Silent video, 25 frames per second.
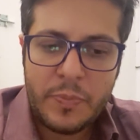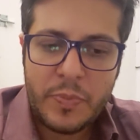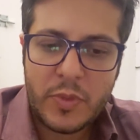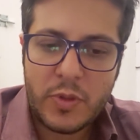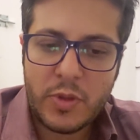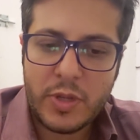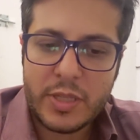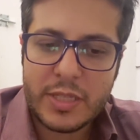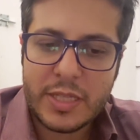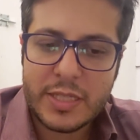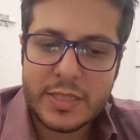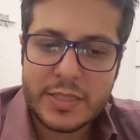
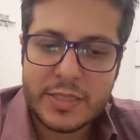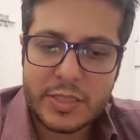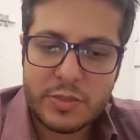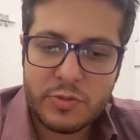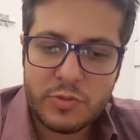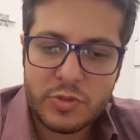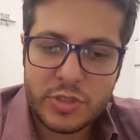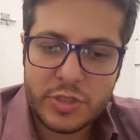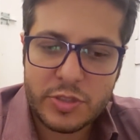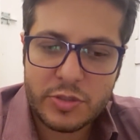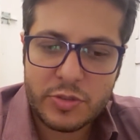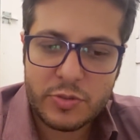Então ele está
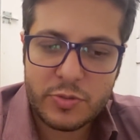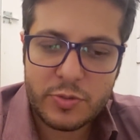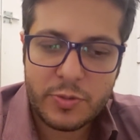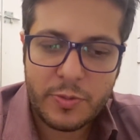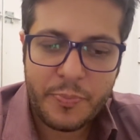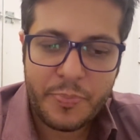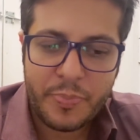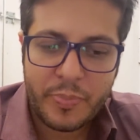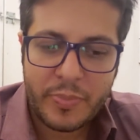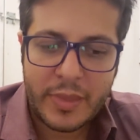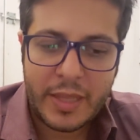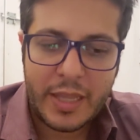dizendo
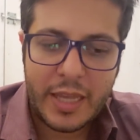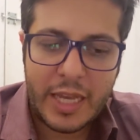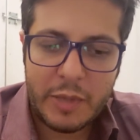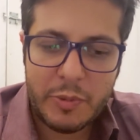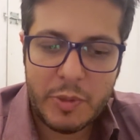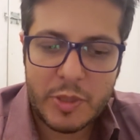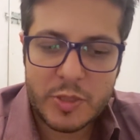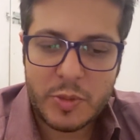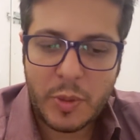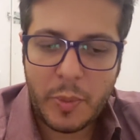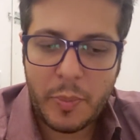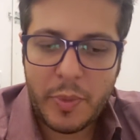disso. Aí
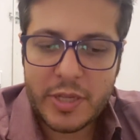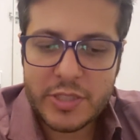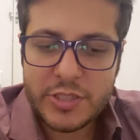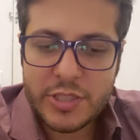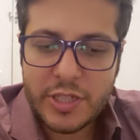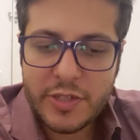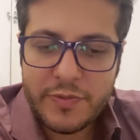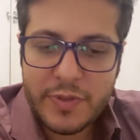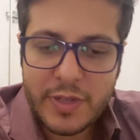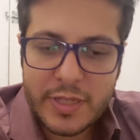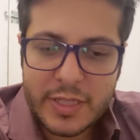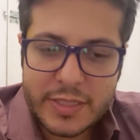mais para
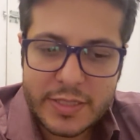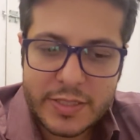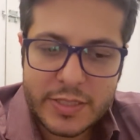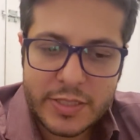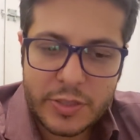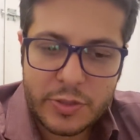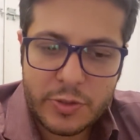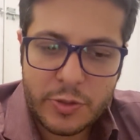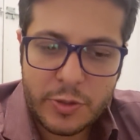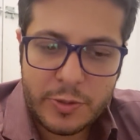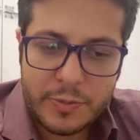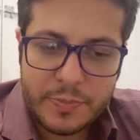baixo ele fala
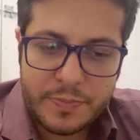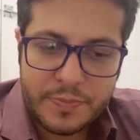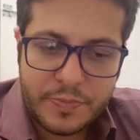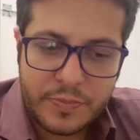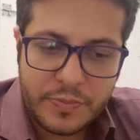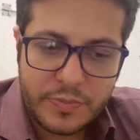assim, ó.